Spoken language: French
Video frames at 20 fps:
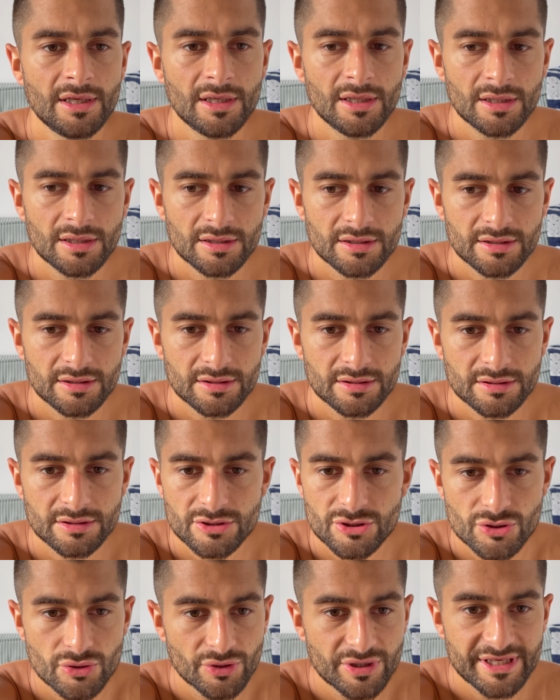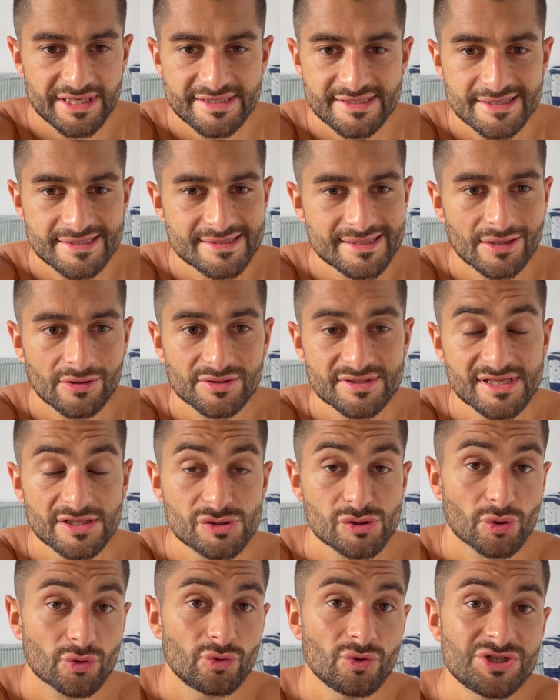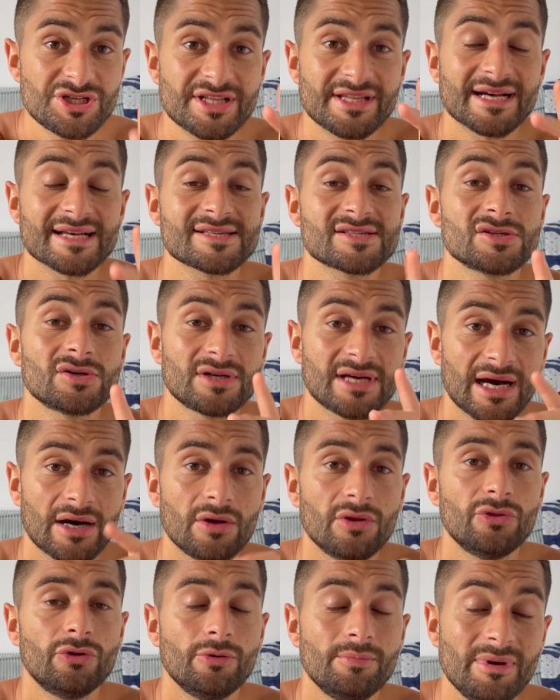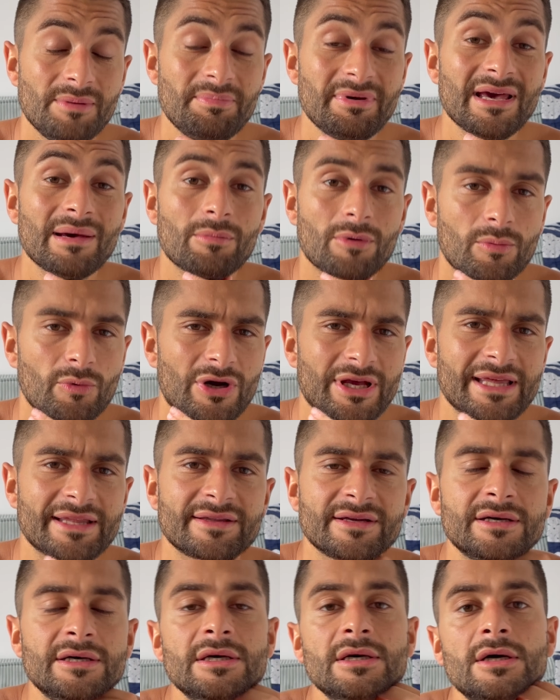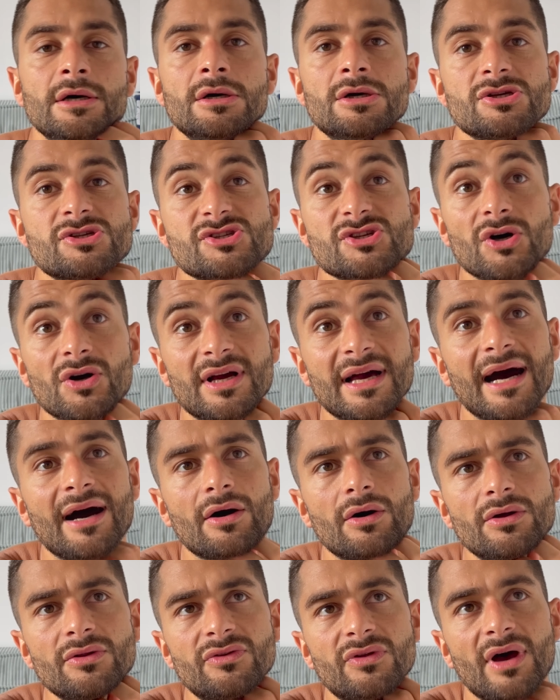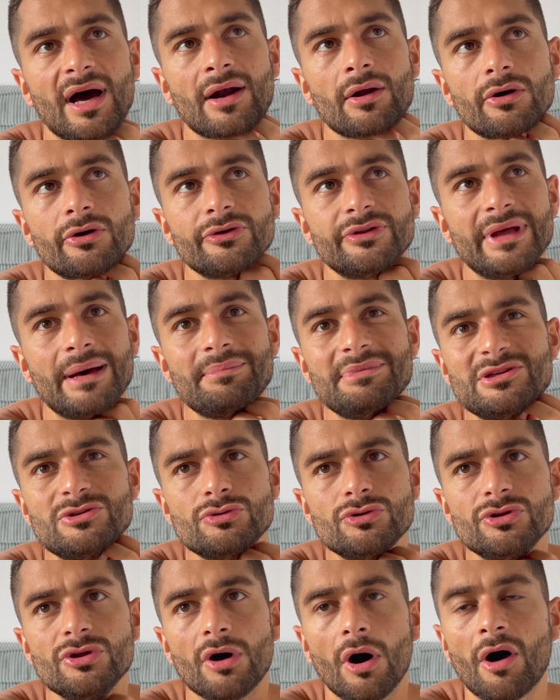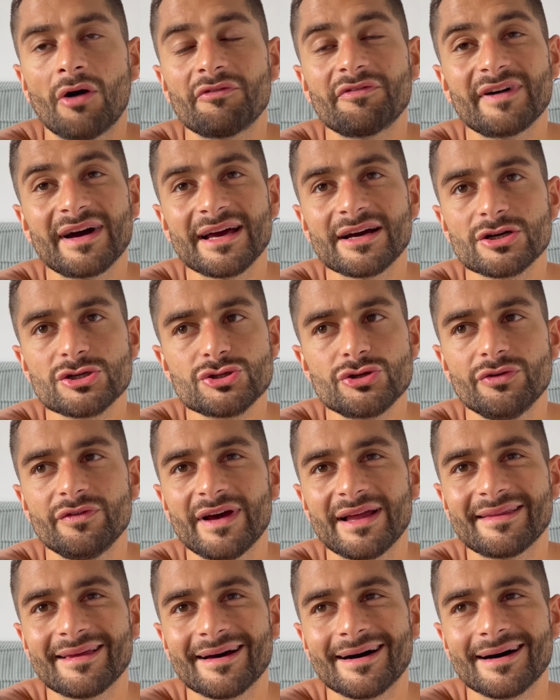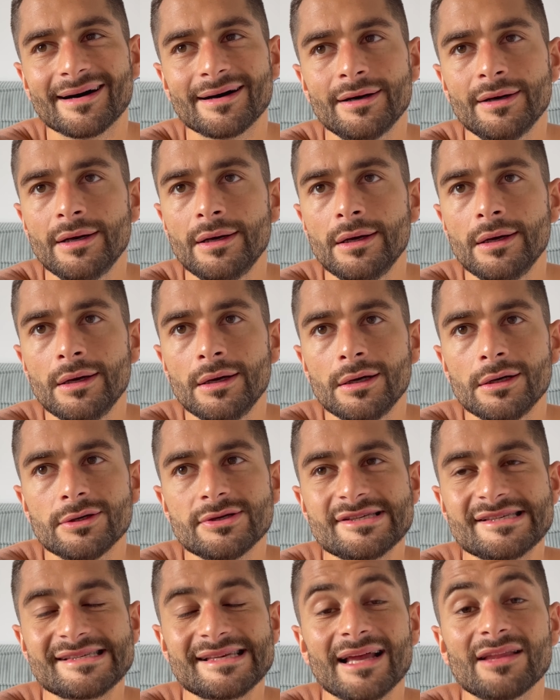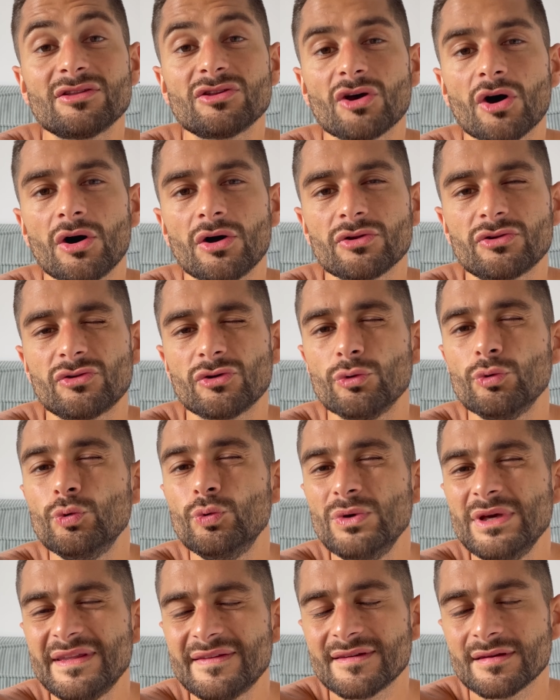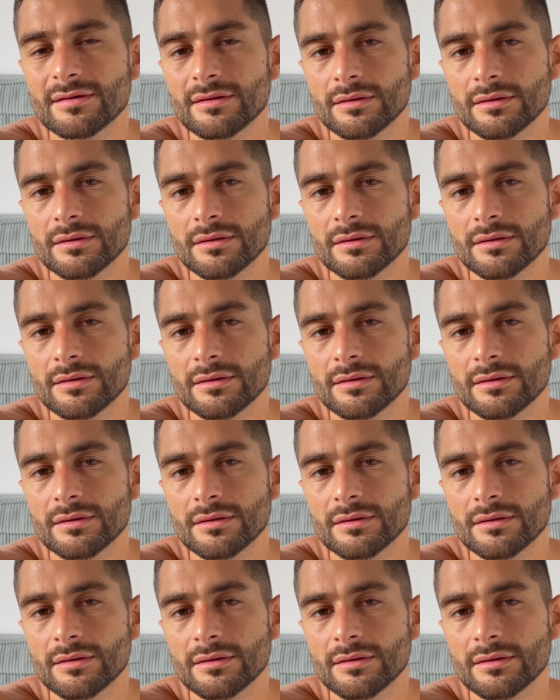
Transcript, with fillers: Euh, choqué 6,55, surtout que j'étais à 140 de BPM en moyenne. 140, alors que d'habitude, en vrai, hein, je devais être à 7,38